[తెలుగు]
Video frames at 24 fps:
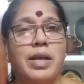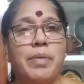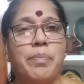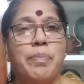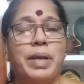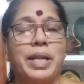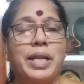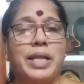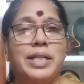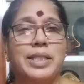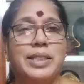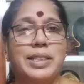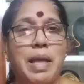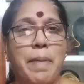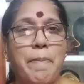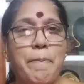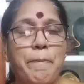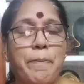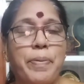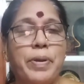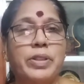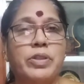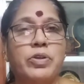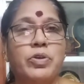మనకు
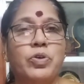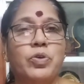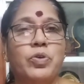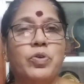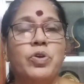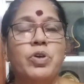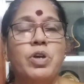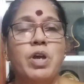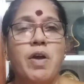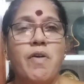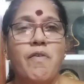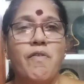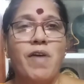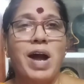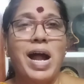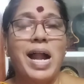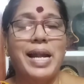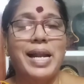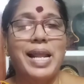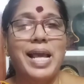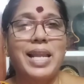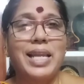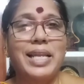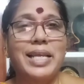తప్పదు
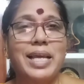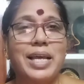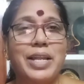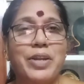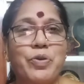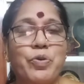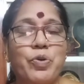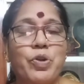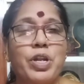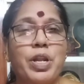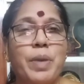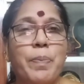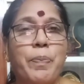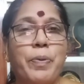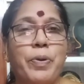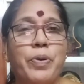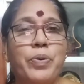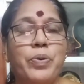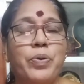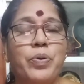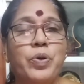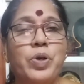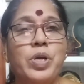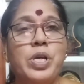వాడాలి
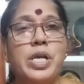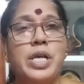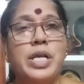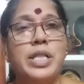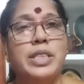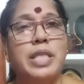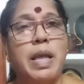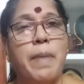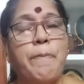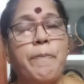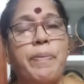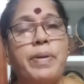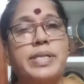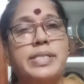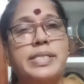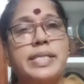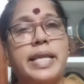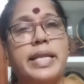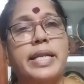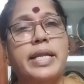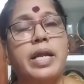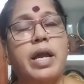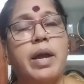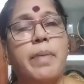అనుకున్నప్పుడు
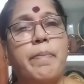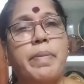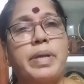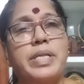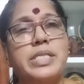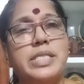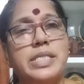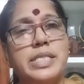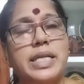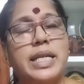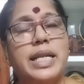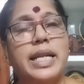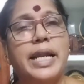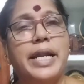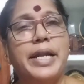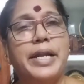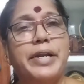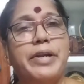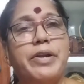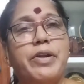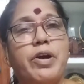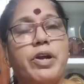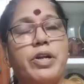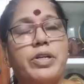తప్పనిసరిగా మంచి
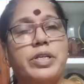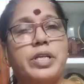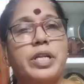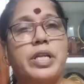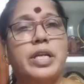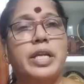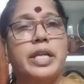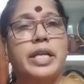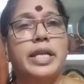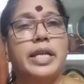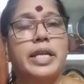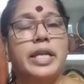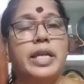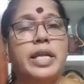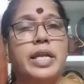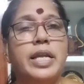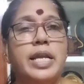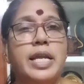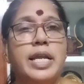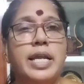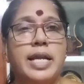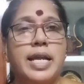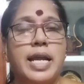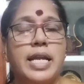లేడీ డాక్టర్ని
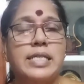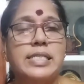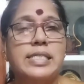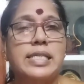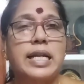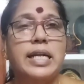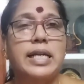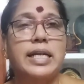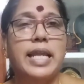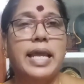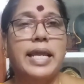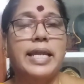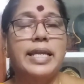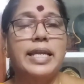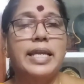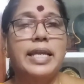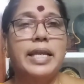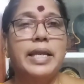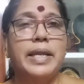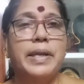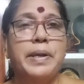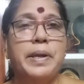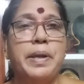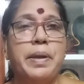కన్సల్ట్ అయ్యి
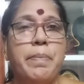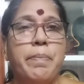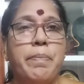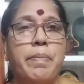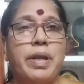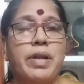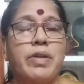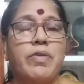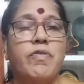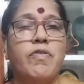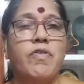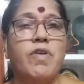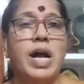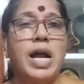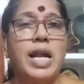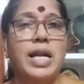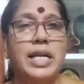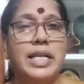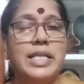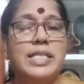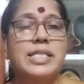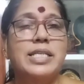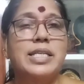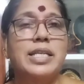మనం
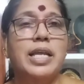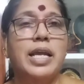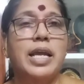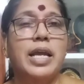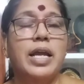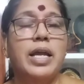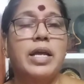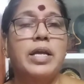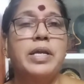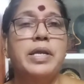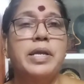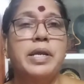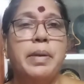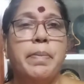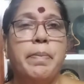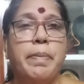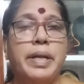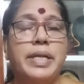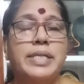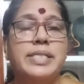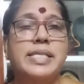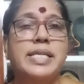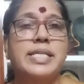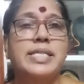వాళ్ళిచ్చిన
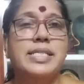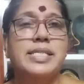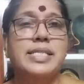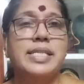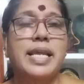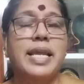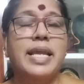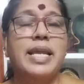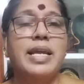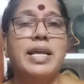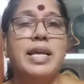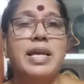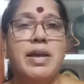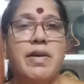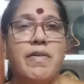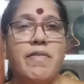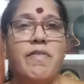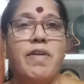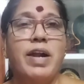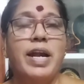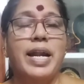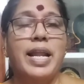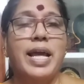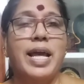మెడిసిన్సే
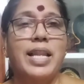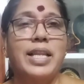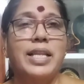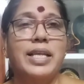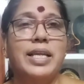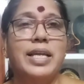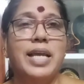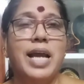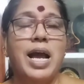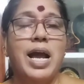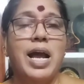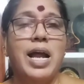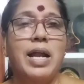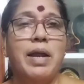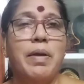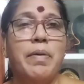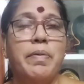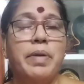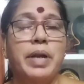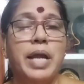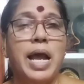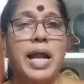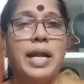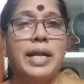వాడాలి
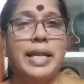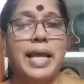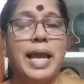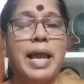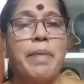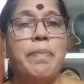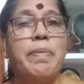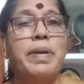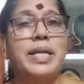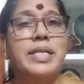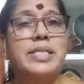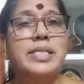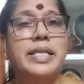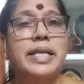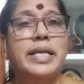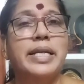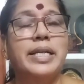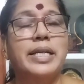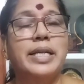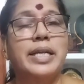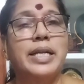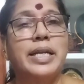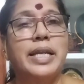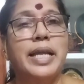ఆ ట్యాబ్లెట్స్
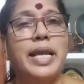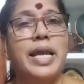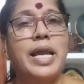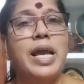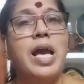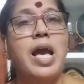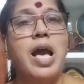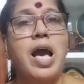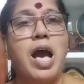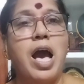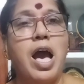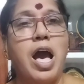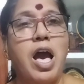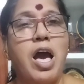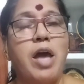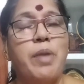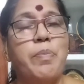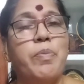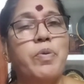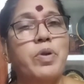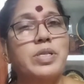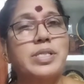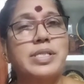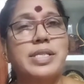ఏంటంటే
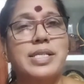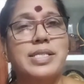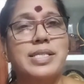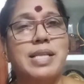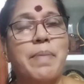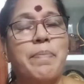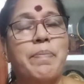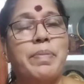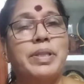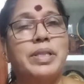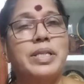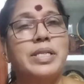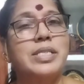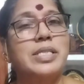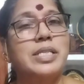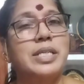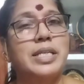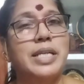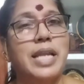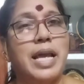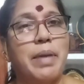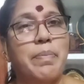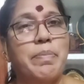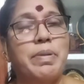హార్మోన్స్కి సంబంధించిన
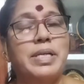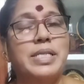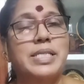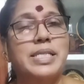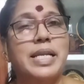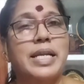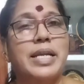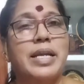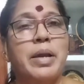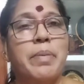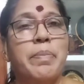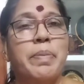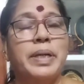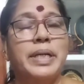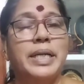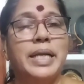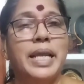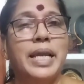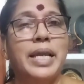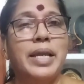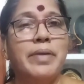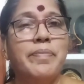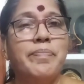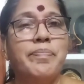ట్యాబ్లెట్సే కాబట్టి